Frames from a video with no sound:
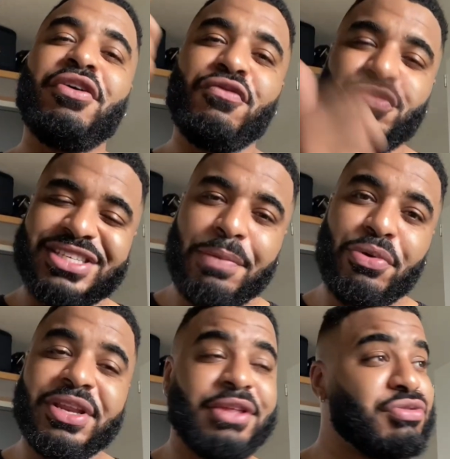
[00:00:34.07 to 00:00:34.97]
Vous
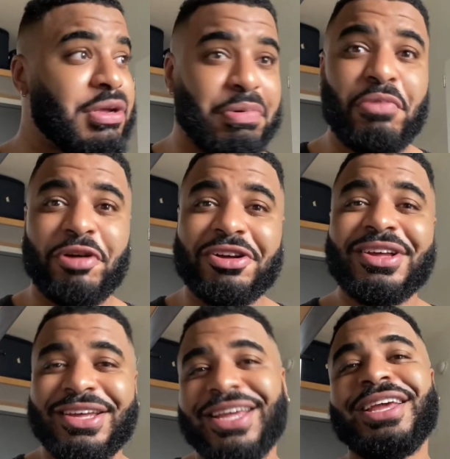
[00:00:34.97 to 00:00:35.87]
abonner tout simplement.
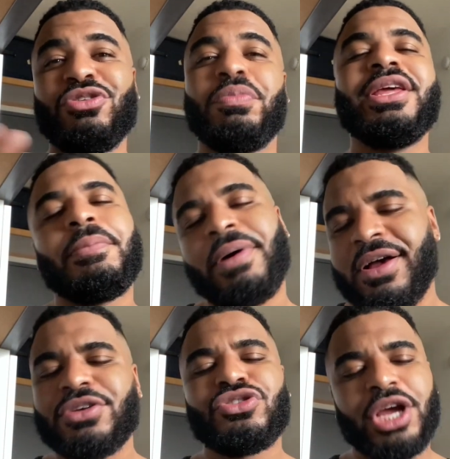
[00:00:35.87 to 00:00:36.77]
Et n'oubliez
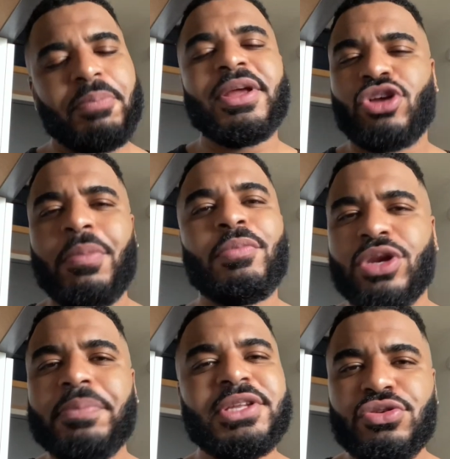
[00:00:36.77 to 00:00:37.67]
pas, je répète comme à mon
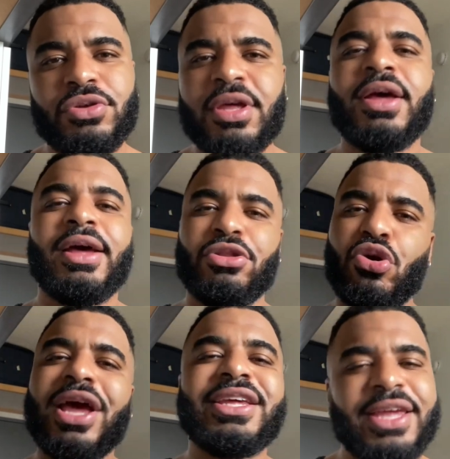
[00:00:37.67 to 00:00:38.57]
habitude, de
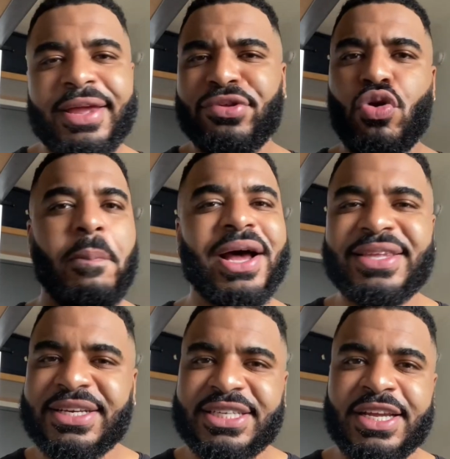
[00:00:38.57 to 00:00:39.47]
liker, de
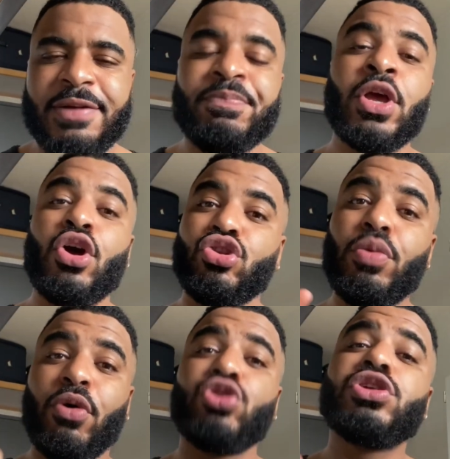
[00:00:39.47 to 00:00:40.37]
partager, de
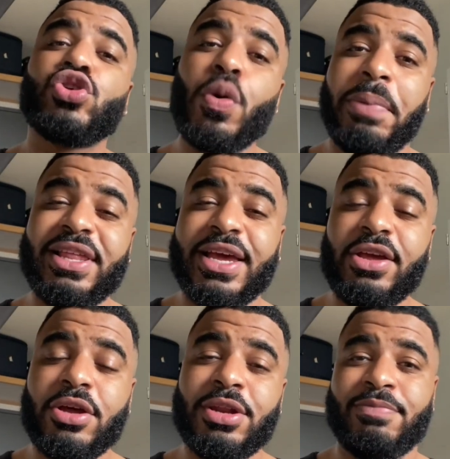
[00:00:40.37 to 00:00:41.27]
me rejoindre sur
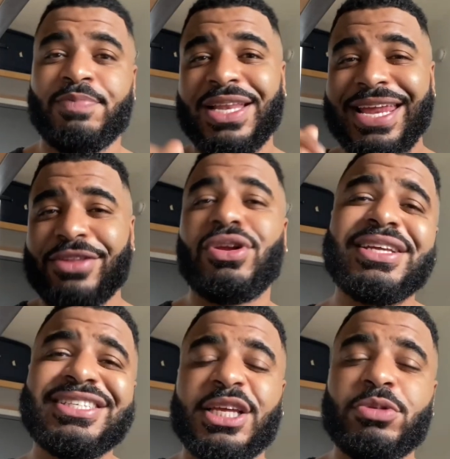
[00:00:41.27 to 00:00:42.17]
Patreon. Lien dans la
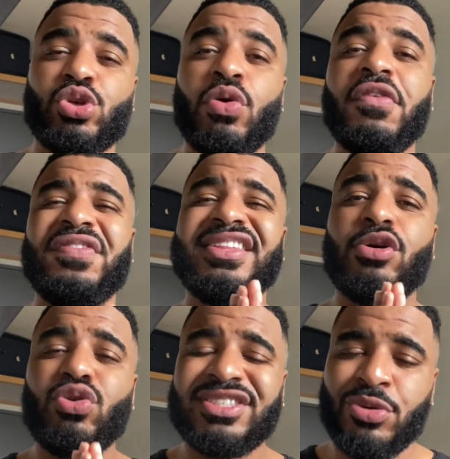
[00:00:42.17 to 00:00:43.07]
description,
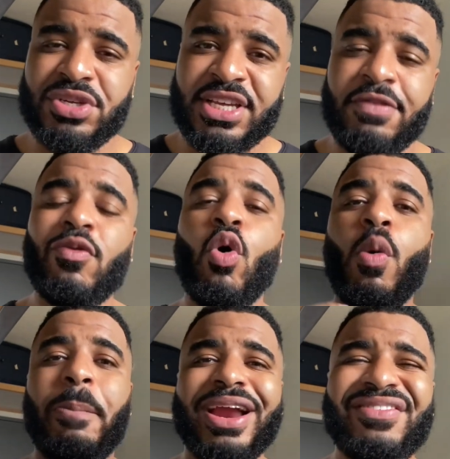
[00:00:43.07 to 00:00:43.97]
vidéo exclusive, on
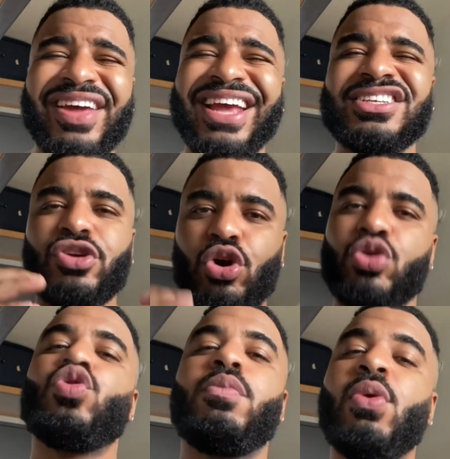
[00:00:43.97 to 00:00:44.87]
parle vrai sans langue
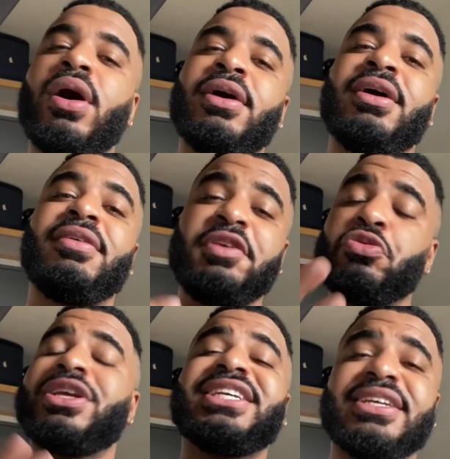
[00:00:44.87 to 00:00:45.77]
de bois. Vidéo
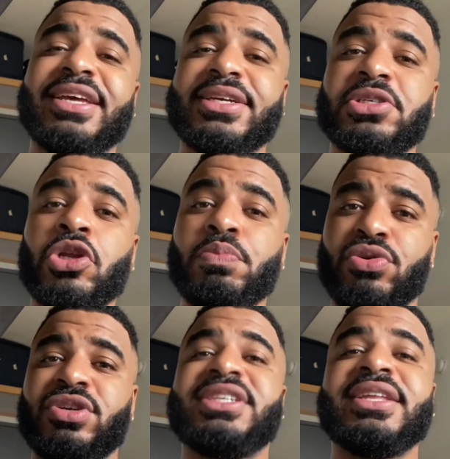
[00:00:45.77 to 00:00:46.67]
très intéressante pour
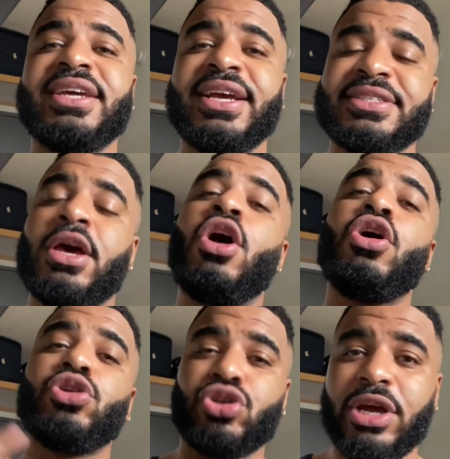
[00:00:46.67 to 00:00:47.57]
ceux que ça intéresse.
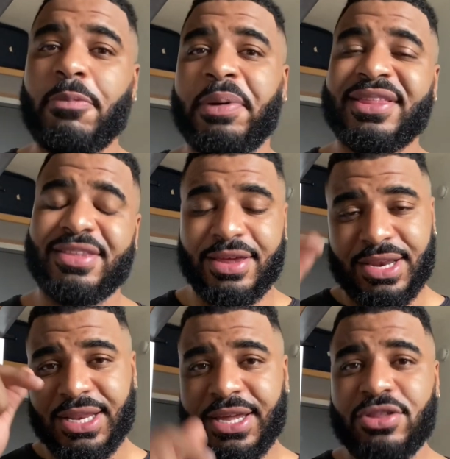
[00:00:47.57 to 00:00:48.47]
Je répète,
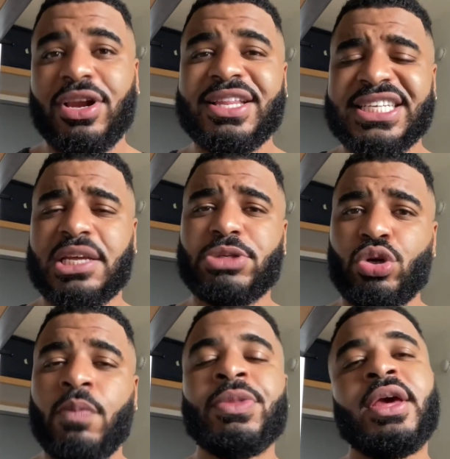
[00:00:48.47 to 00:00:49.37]
lien dans la
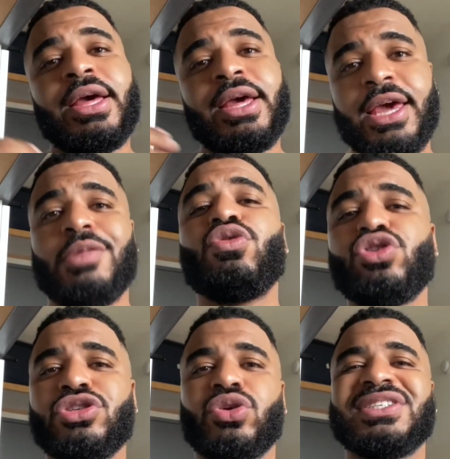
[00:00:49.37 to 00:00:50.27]
description. Et de me
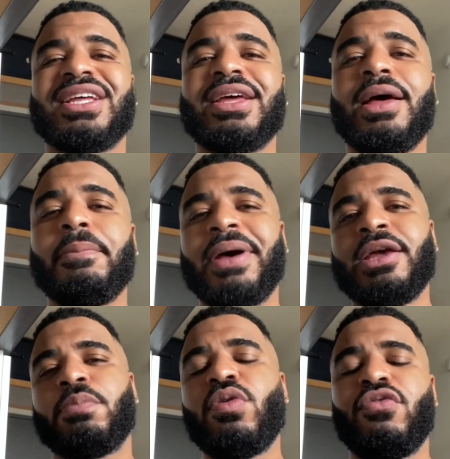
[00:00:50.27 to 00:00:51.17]
rejoindre sur Instagram,
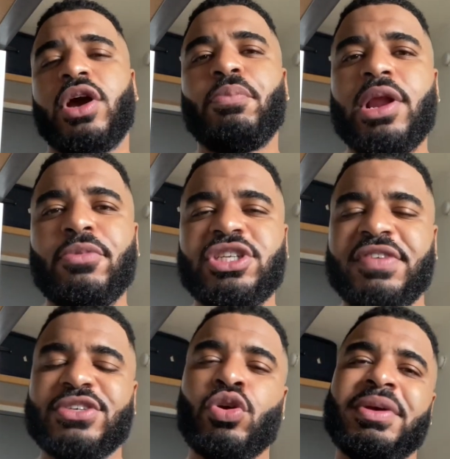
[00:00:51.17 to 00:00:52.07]
Brian.forêt pour la
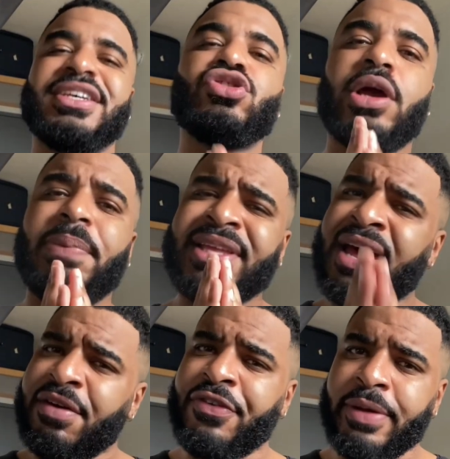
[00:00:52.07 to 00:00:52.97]
motivation. Mais ça, je répéterai à
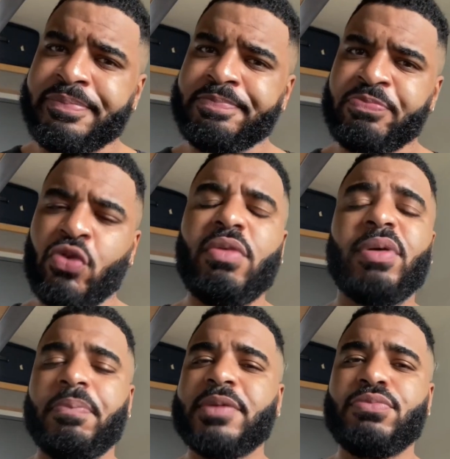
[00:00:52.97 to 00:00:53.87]
la fin. On va
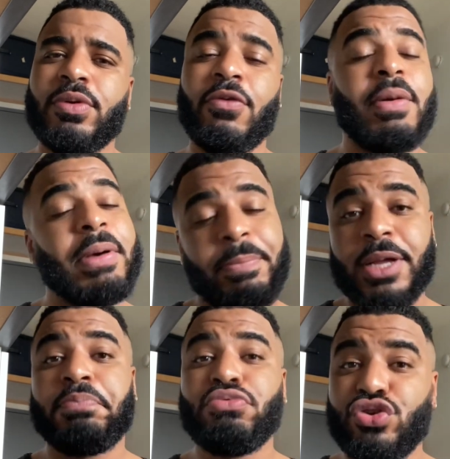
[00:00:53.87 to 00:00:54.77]
on va pas
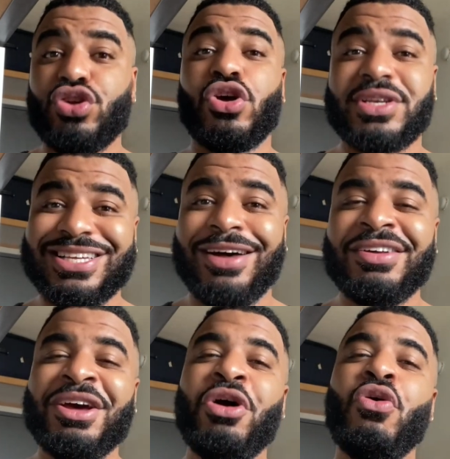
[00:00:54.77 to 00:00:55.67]
perdre plus de temps que ça.
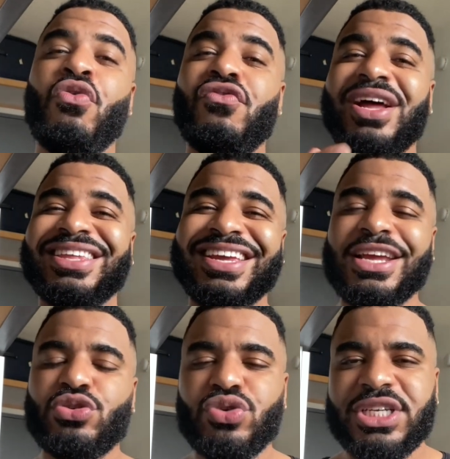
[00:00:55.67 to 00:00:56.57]
On va attaquer
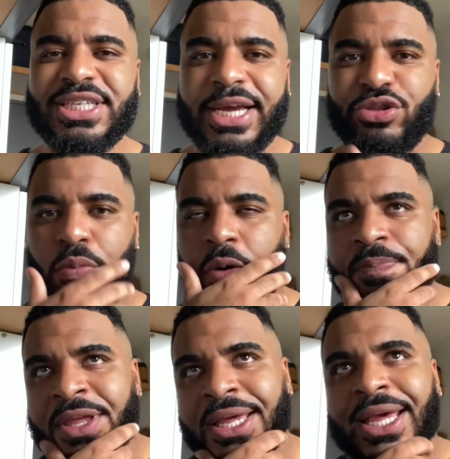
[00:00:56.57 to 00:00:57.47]
le sujet directement.
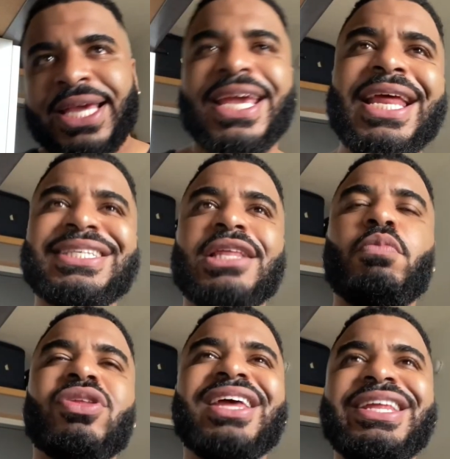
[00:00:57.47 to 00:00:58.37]
Quelle est cette
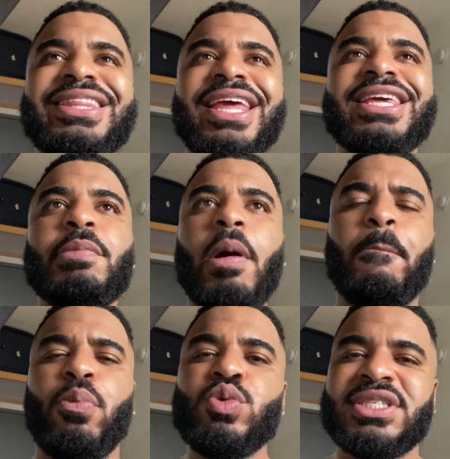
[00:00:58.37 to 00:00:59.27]
mentalité qui m'a
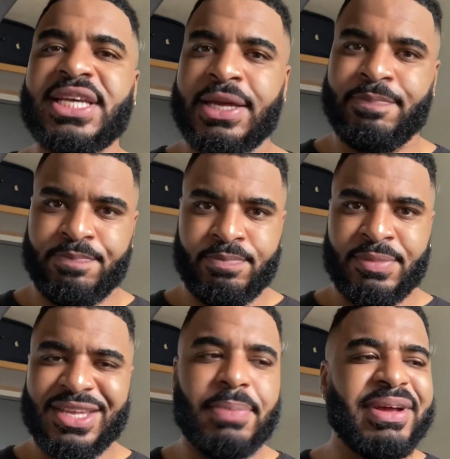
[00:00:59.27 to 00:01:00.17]
poussé
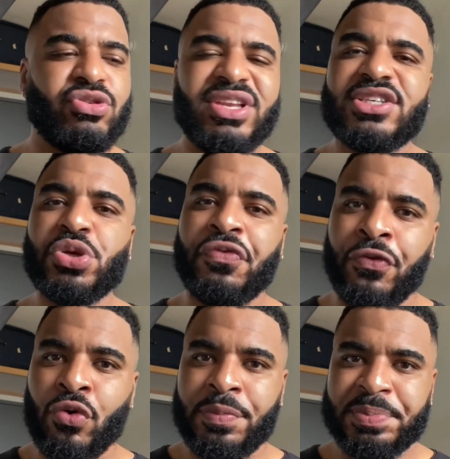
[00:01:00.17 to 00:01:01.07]
qui m'a donné ce
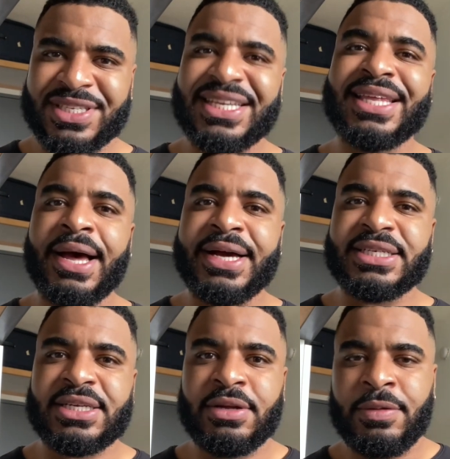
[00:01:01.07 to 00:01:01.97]
feu, cette
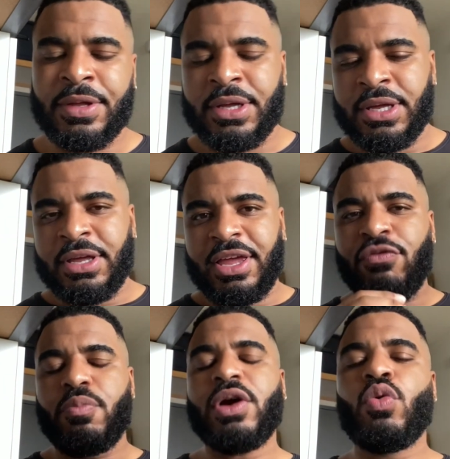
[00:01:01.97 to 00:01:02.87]
rage. Il
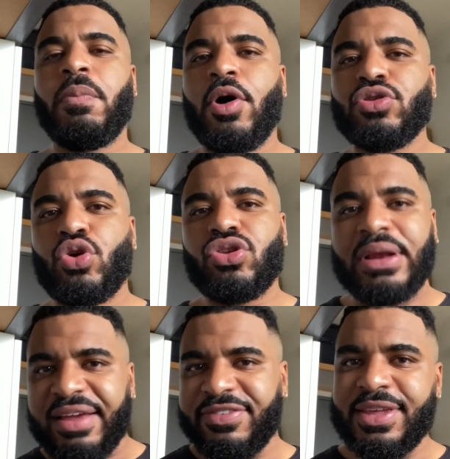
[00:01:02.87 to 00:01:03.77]
faut bien comprendre que dans
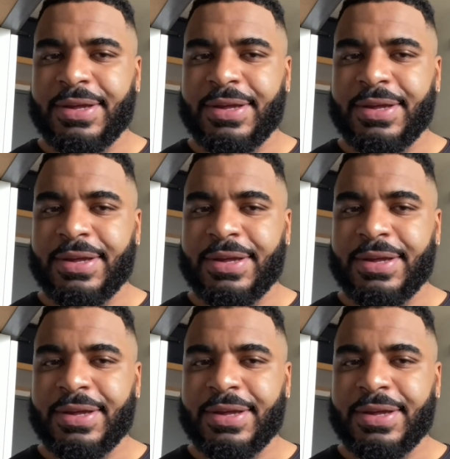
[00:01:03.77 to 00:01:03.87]
la vie,